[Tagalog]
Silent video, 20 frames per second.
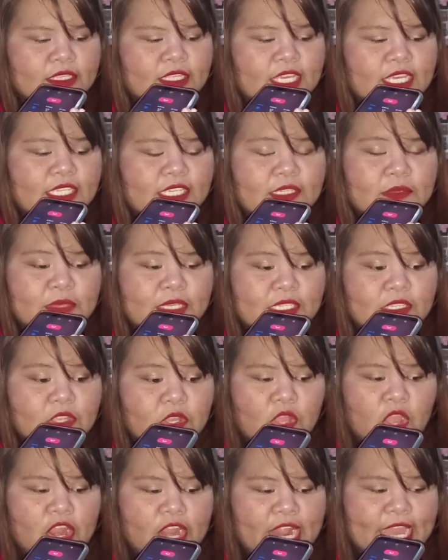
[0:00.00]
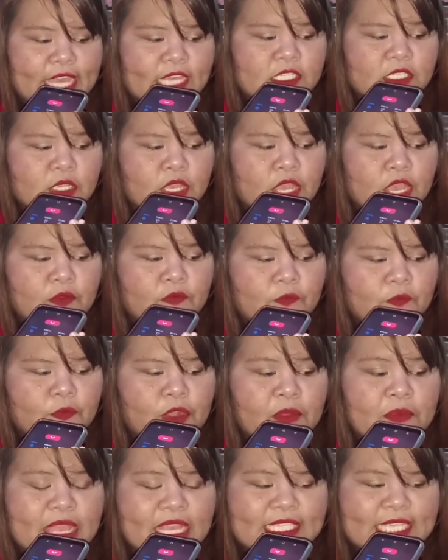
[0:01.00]
This is Miss Dolores
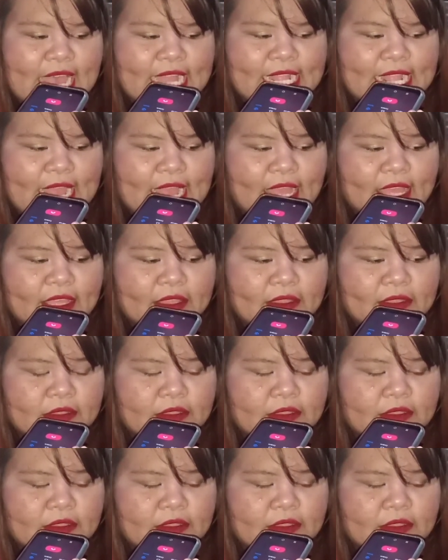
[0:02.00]
from Lazada.